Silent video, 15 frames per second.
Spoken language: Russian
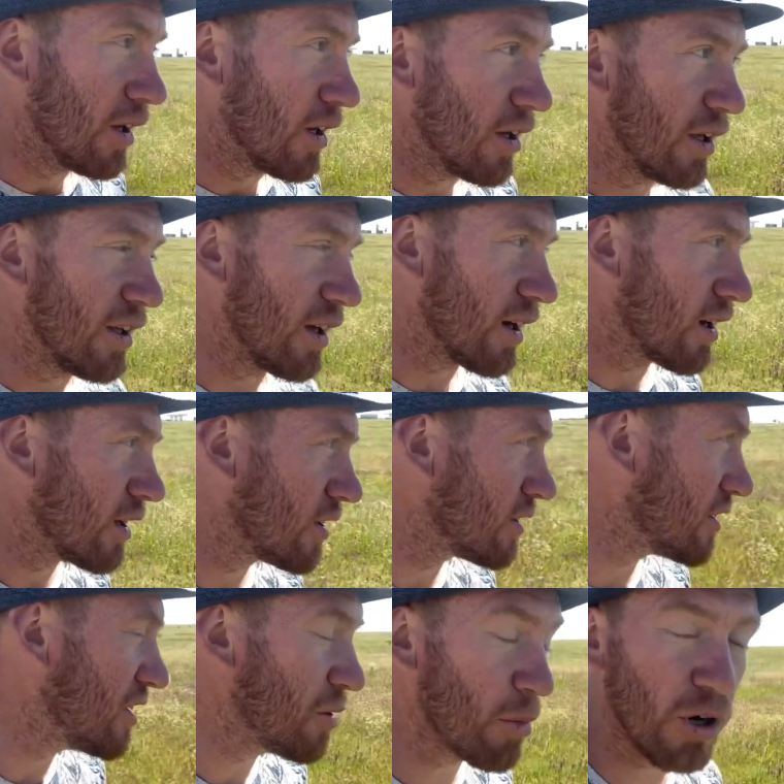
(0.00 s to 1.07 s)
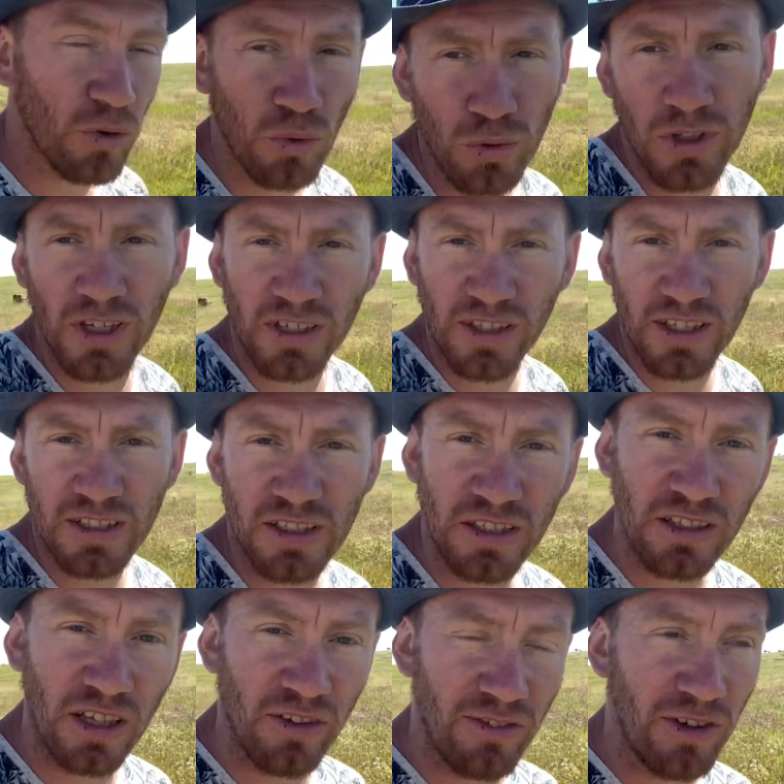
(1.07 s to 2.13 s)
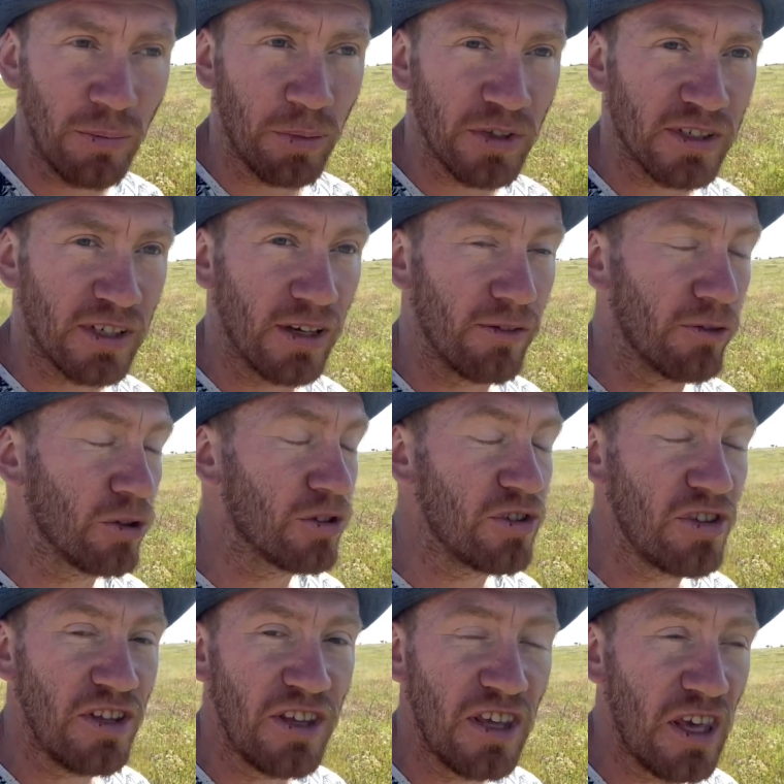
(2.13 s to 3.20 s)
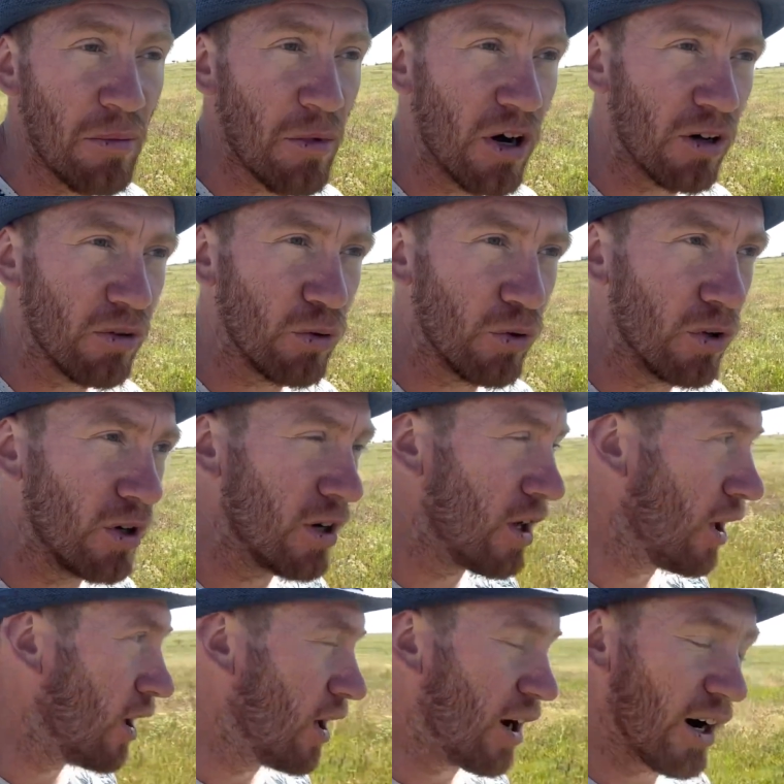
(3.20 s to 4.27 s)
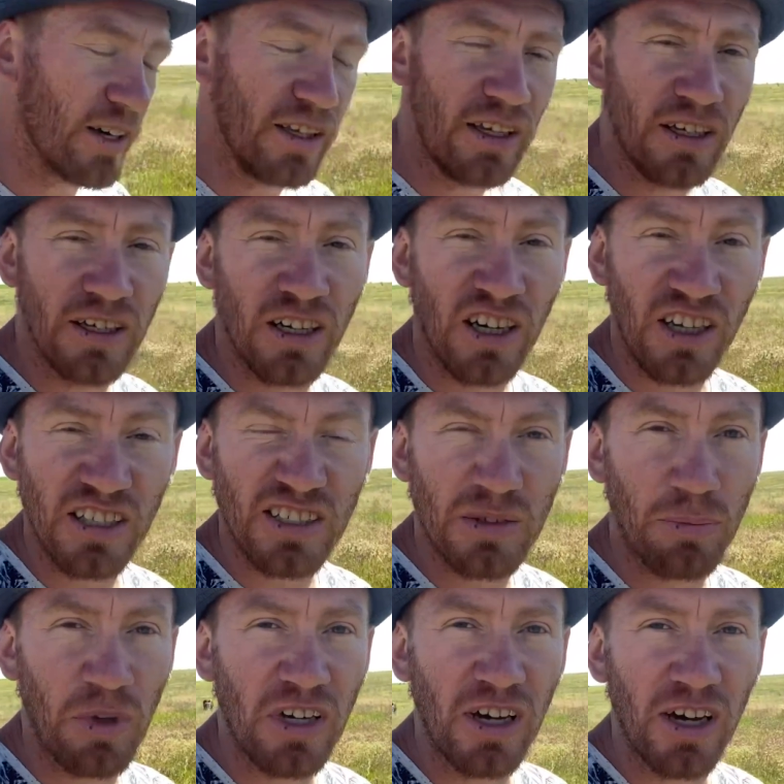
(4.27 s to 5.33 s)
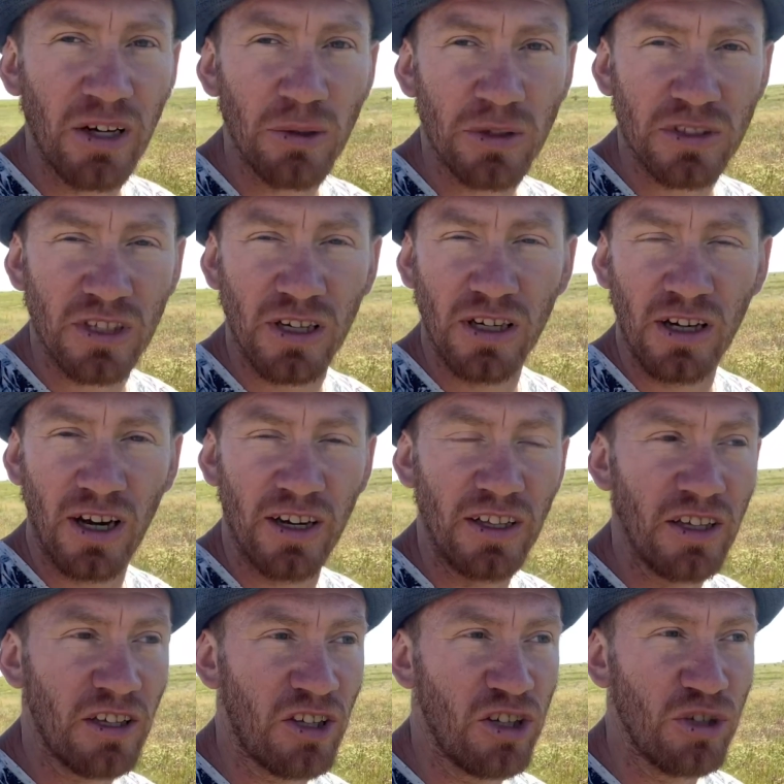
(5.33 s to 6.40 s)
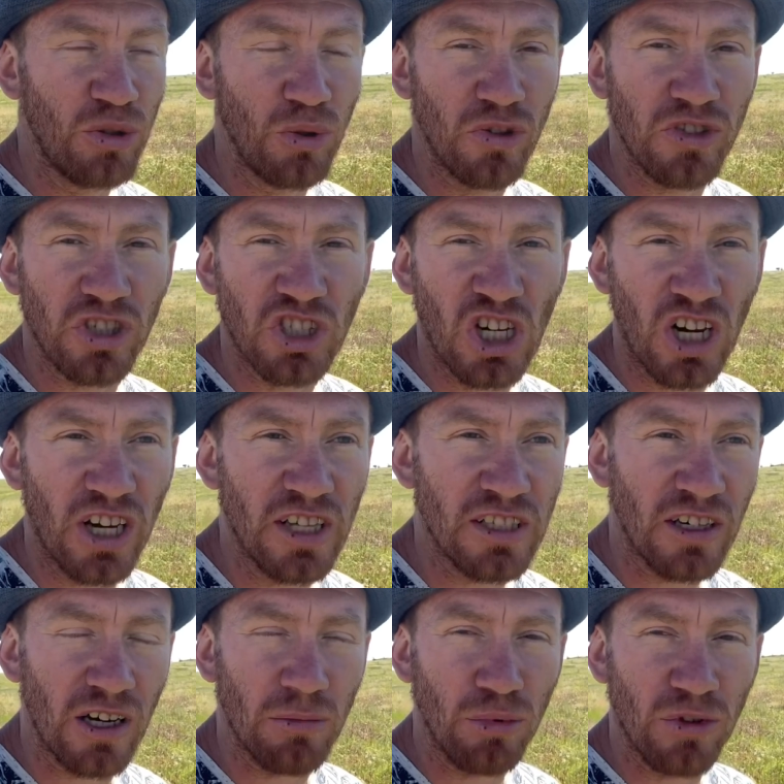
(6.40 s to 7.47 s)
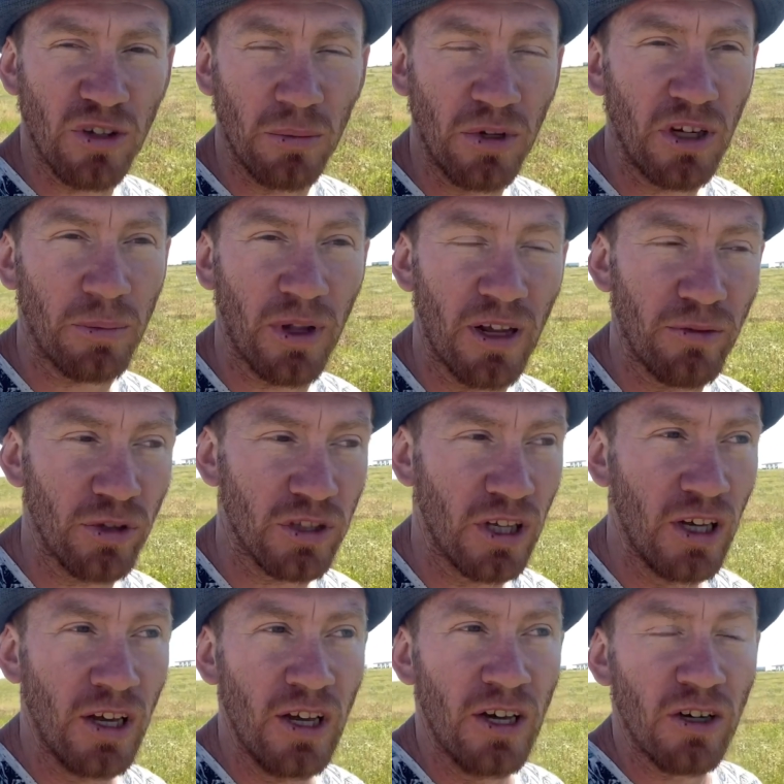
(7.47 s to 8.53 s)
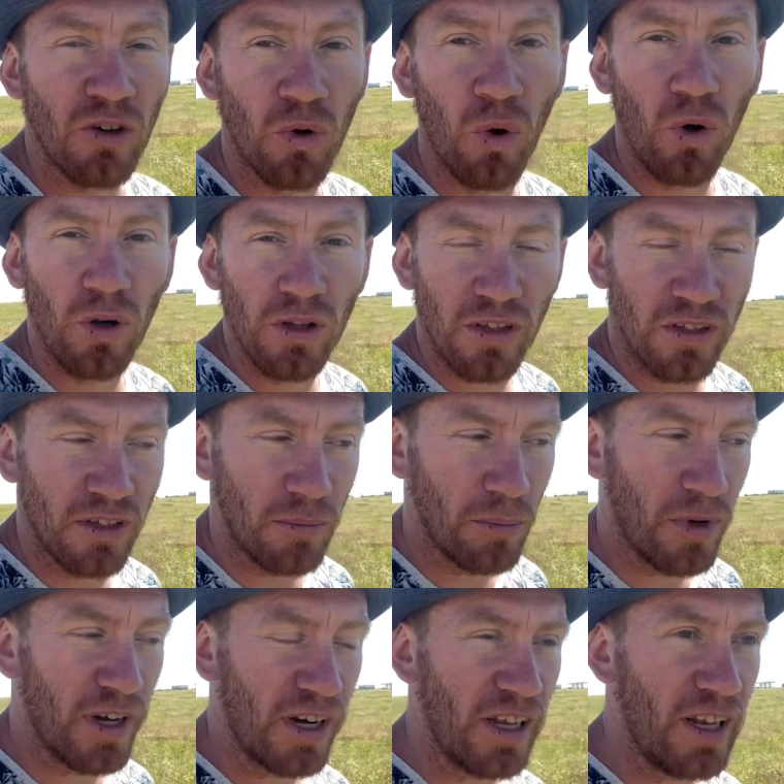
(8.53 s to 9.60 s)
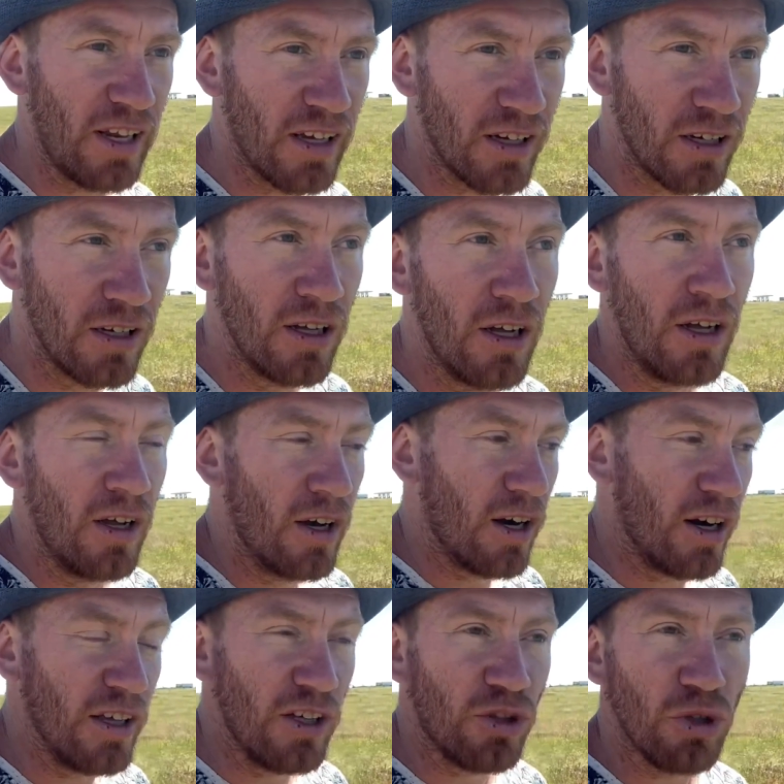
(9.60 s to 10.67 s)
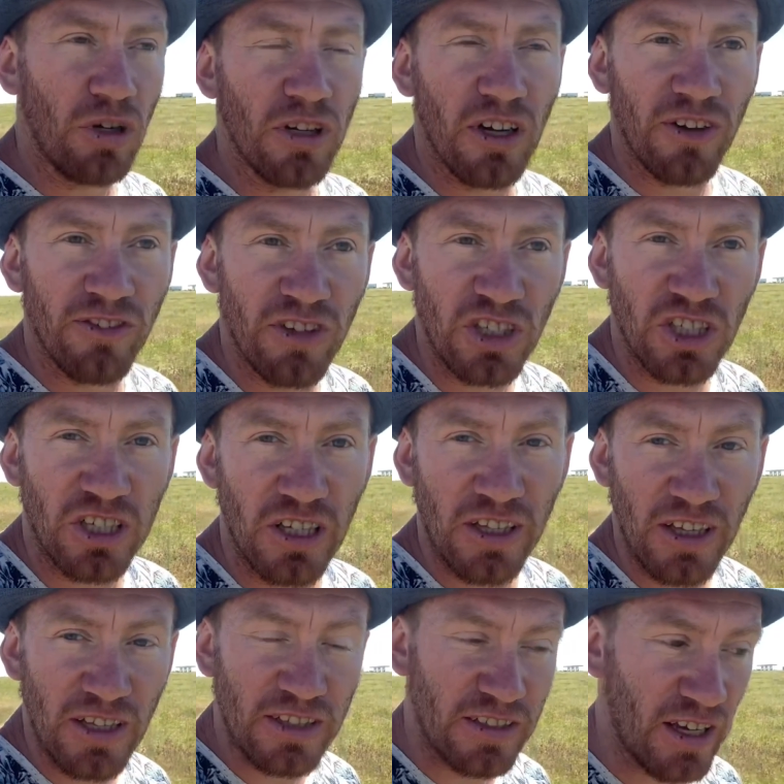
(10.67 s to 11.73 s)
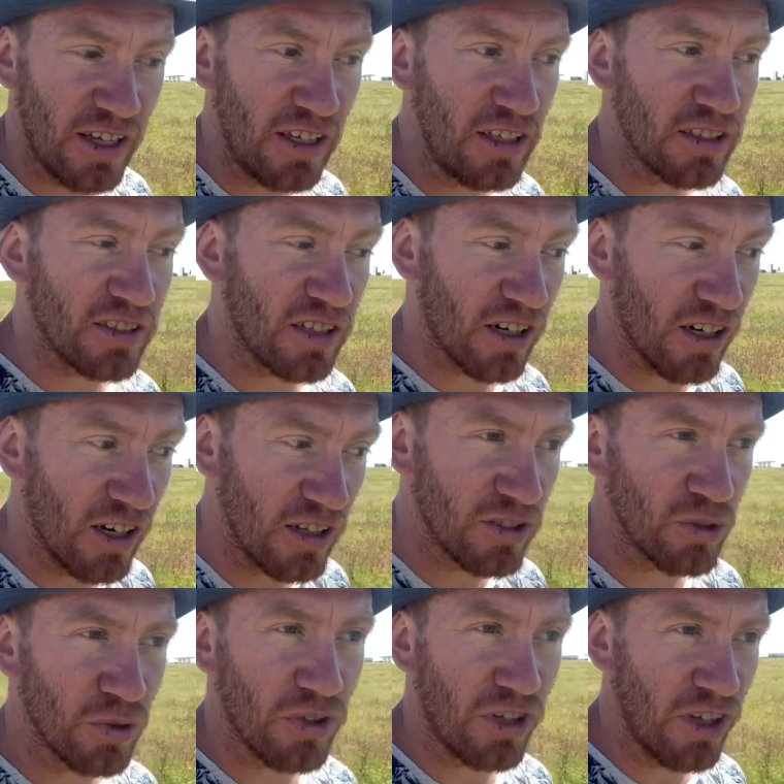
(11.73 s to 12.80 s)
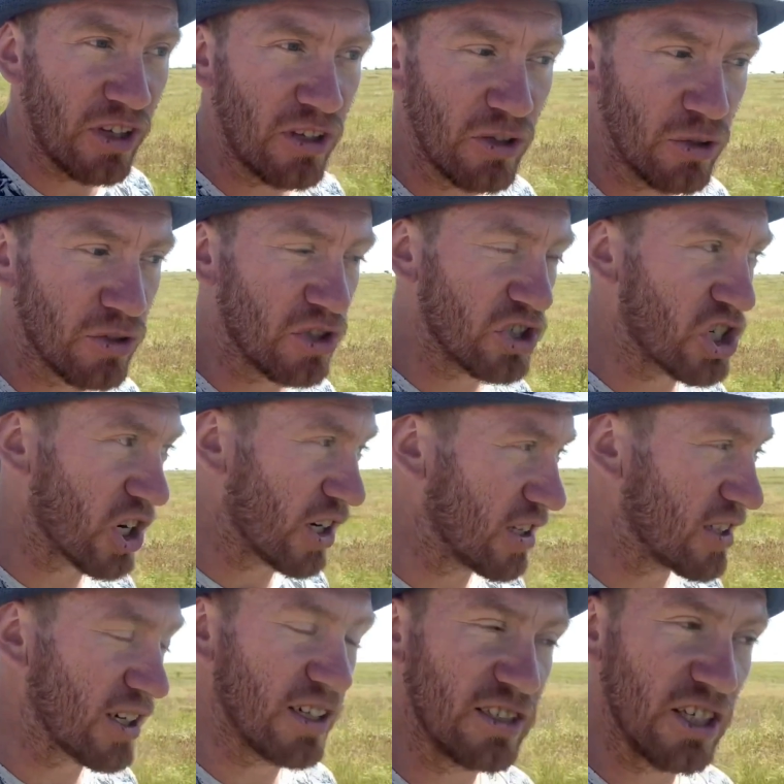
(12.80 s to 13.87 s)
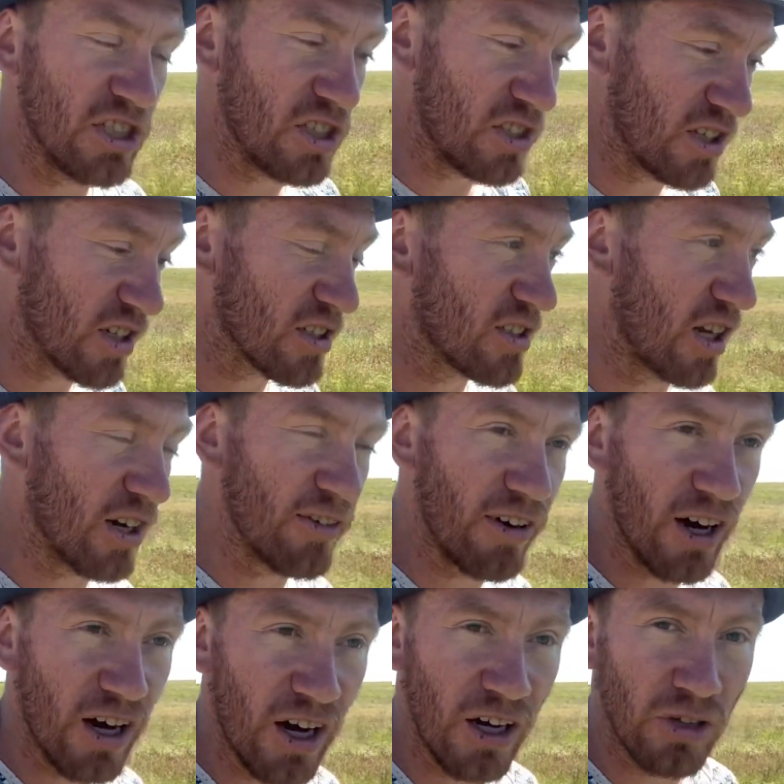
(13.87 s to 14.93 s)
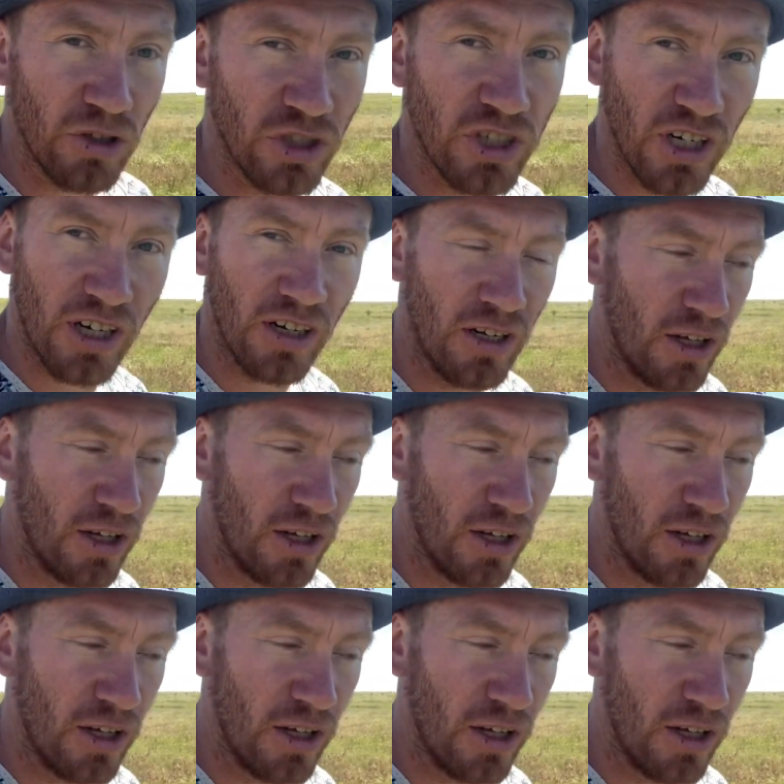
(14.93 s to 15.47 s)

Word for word: Я не могу догнать их до выпаса. Вот не могу они разбегаются, они кидаются жрать, как будто бы их прям вот голодом морили. Они только вышли есть, и они сразу кидаются жрать. Хотя сейчас трава хорошая.